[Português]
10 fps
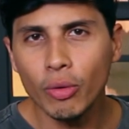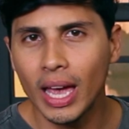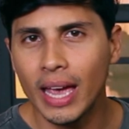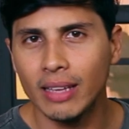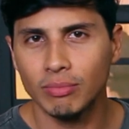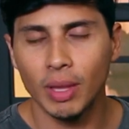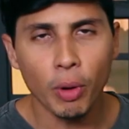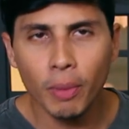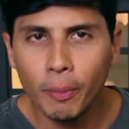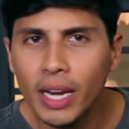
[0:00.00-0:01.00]
alguém. Não tem
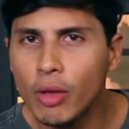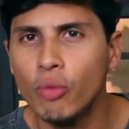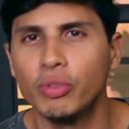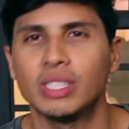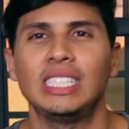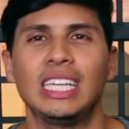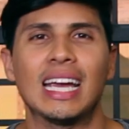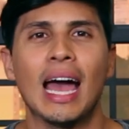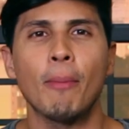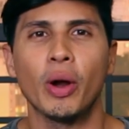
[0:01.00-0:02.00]
problema nenhum você
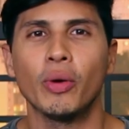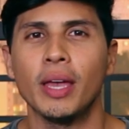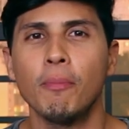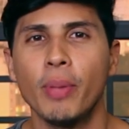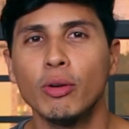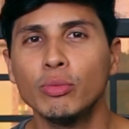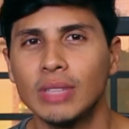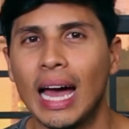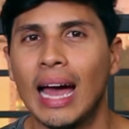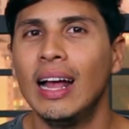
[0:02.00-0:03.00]
chegar para alguém e
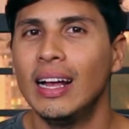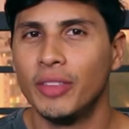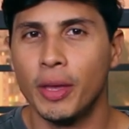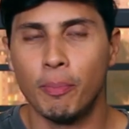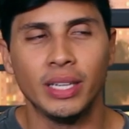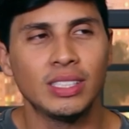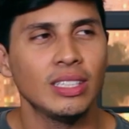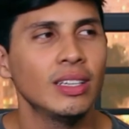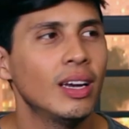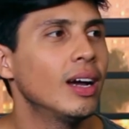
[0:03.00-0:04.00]
perguntar. De
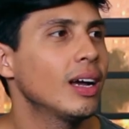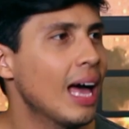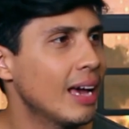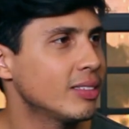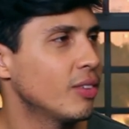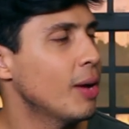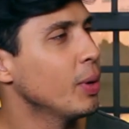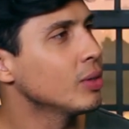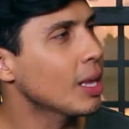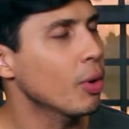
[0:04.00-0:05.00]
repente, Claro, você não vai
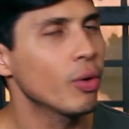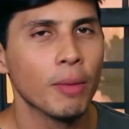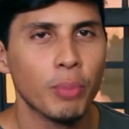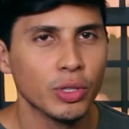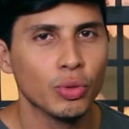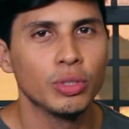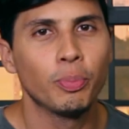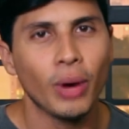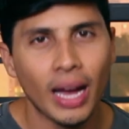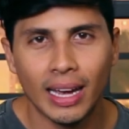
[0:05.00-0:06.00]
perguntar para qualquer pessoa,
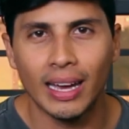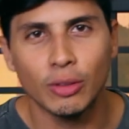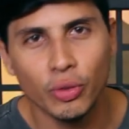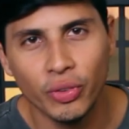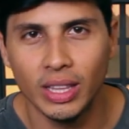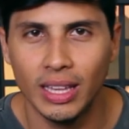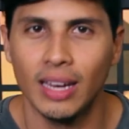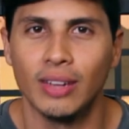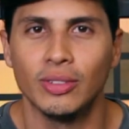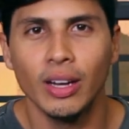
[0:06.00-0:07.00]
tipo, ah, cara, tô
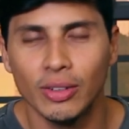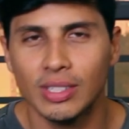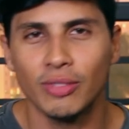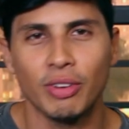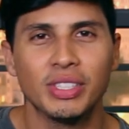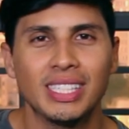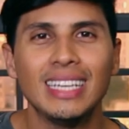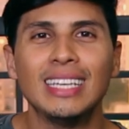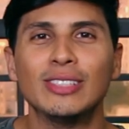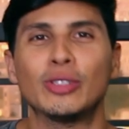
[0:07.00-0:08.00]
fedendo. Não, você não vai
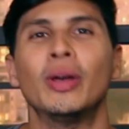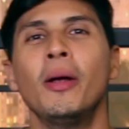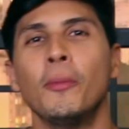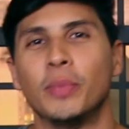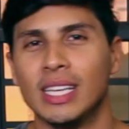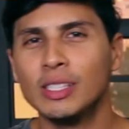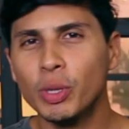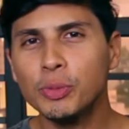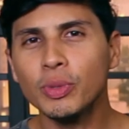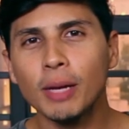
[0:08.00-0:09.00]
fazer isso. Mas aí você
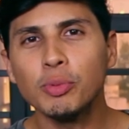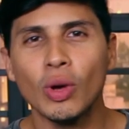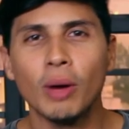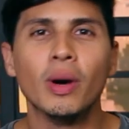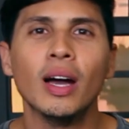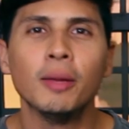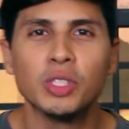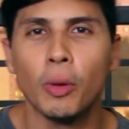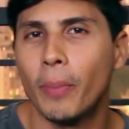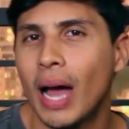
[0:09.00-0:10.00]
pode perguntar pra sua mãe, pro
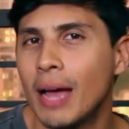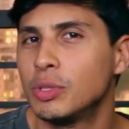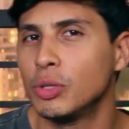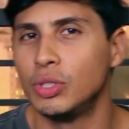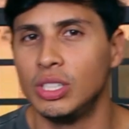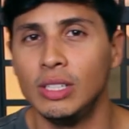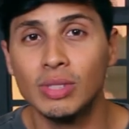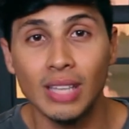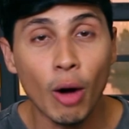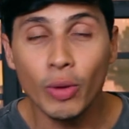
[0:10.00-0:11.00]
seu pai, pro seu tio,
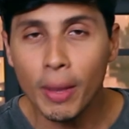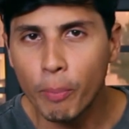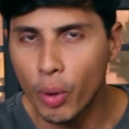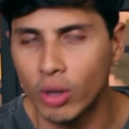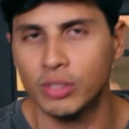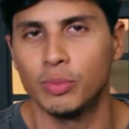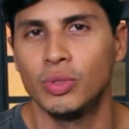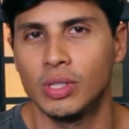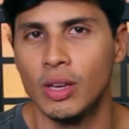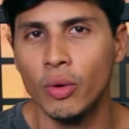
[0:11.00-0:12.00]
alguém próximo
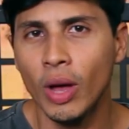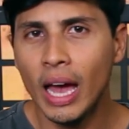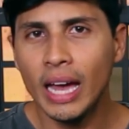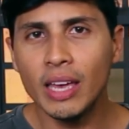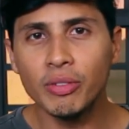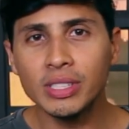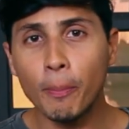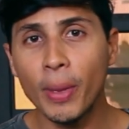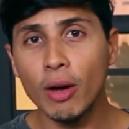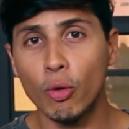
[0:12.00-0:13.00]
seu. E aí você
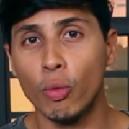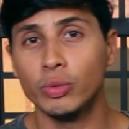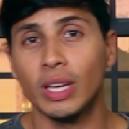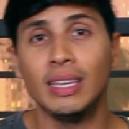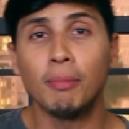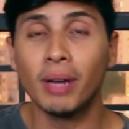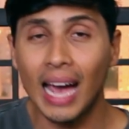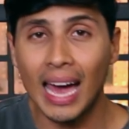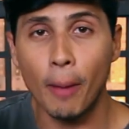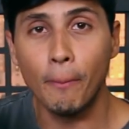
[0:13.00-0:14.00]
pergunta. E,
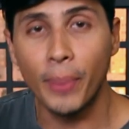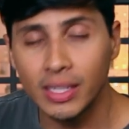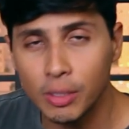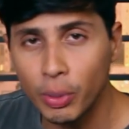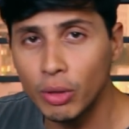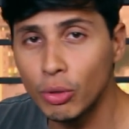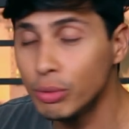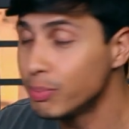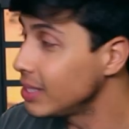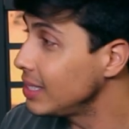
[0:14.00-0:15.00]
cara, pensa
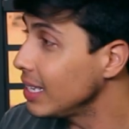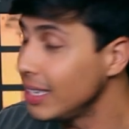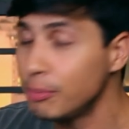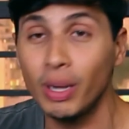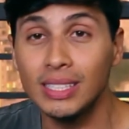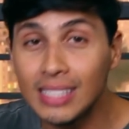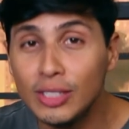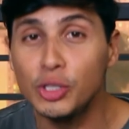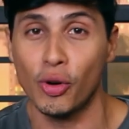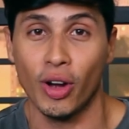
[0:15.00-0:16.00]
pelo seguinte, pela
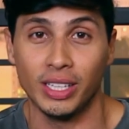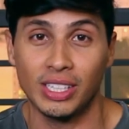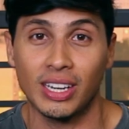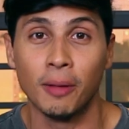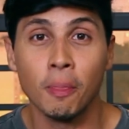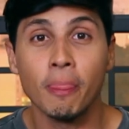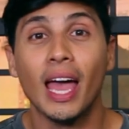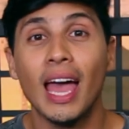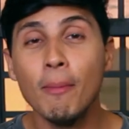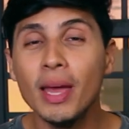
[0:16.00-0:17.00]
seguinte ótica.
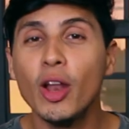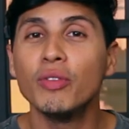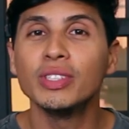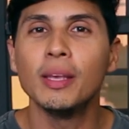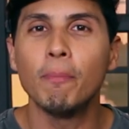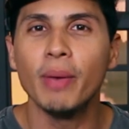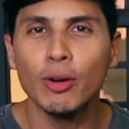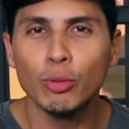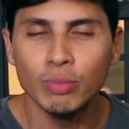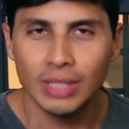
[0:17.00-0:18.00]
É melhor você
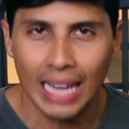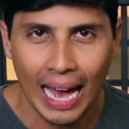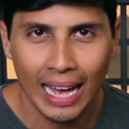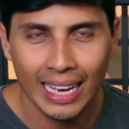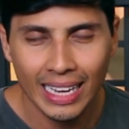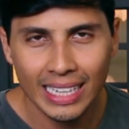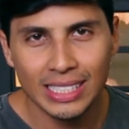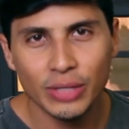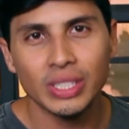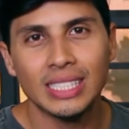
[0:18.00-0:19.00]
perguntar. E
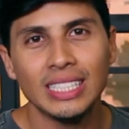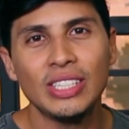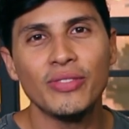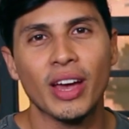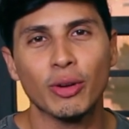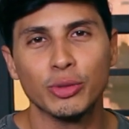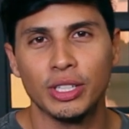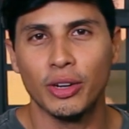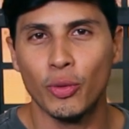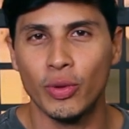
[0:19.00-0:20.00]
se você tiver com
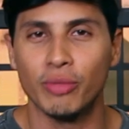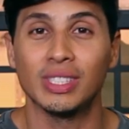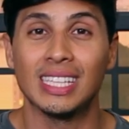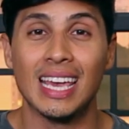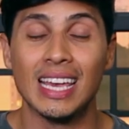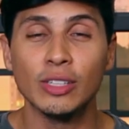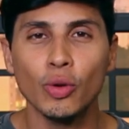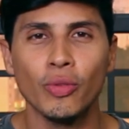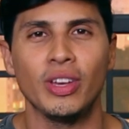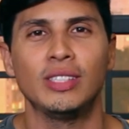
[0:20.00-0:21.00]
cheiro ruim, você
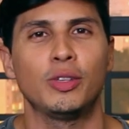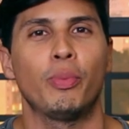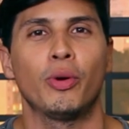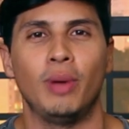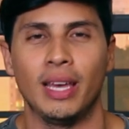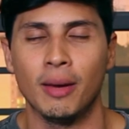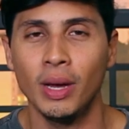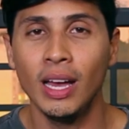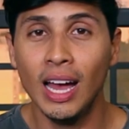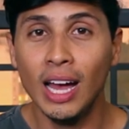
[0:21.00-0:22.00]
resolver esse
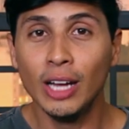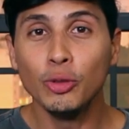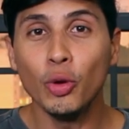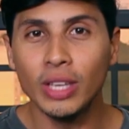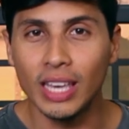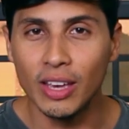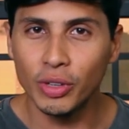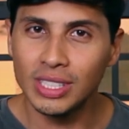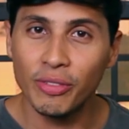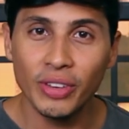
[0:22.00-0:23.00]
problema, do que
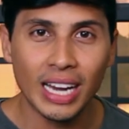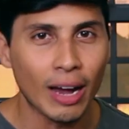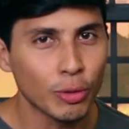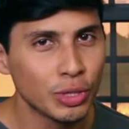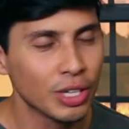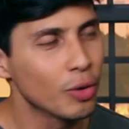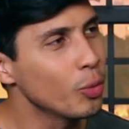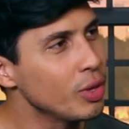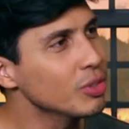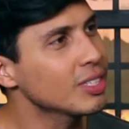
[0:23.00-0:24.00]
você ficar com cheiro
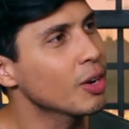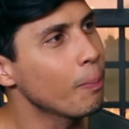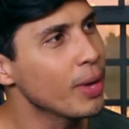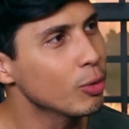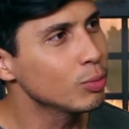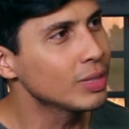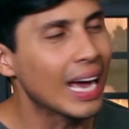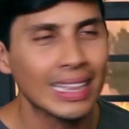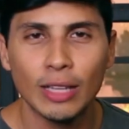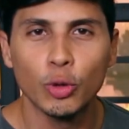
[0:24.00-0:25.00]
ruim, você não
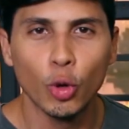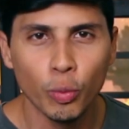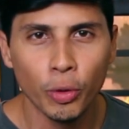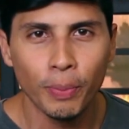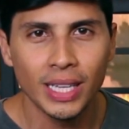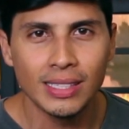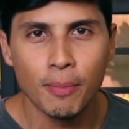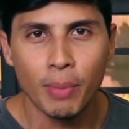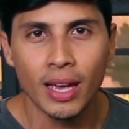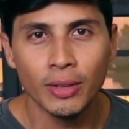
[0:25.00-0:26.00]
perguntar, tá todo mundo
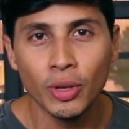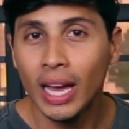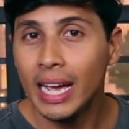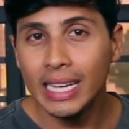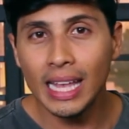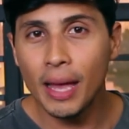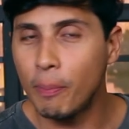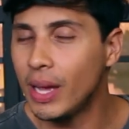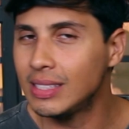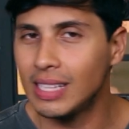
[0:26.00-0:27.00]
percebendo e de
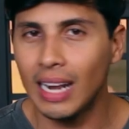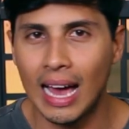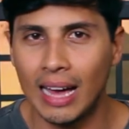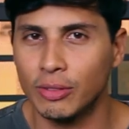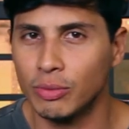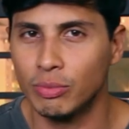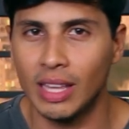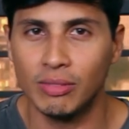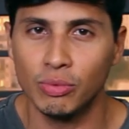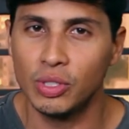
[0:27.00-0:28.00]
repente, sei lá, não,
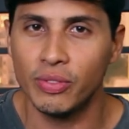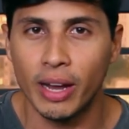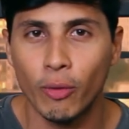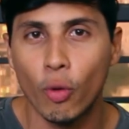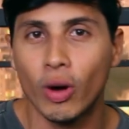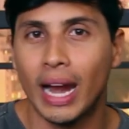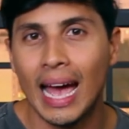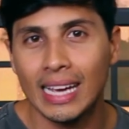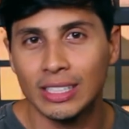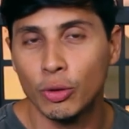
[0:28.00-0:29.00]
te, não tiveram
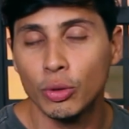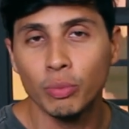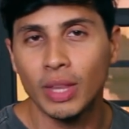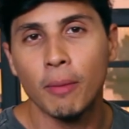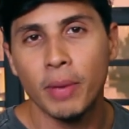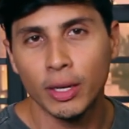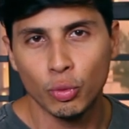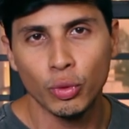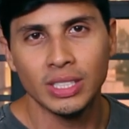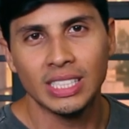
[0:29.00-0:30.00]
coragem ou não tem
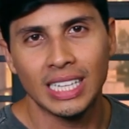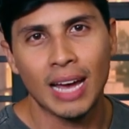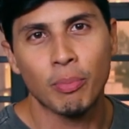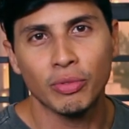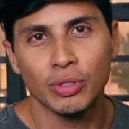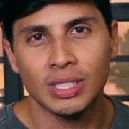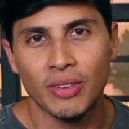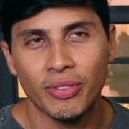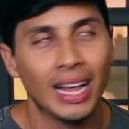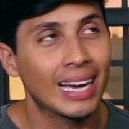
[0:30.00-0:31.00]
abertura de chegar para você
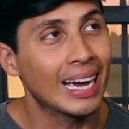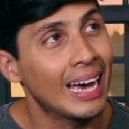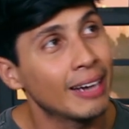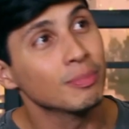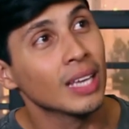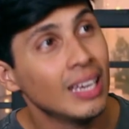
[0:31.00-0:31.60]
e falar, cara,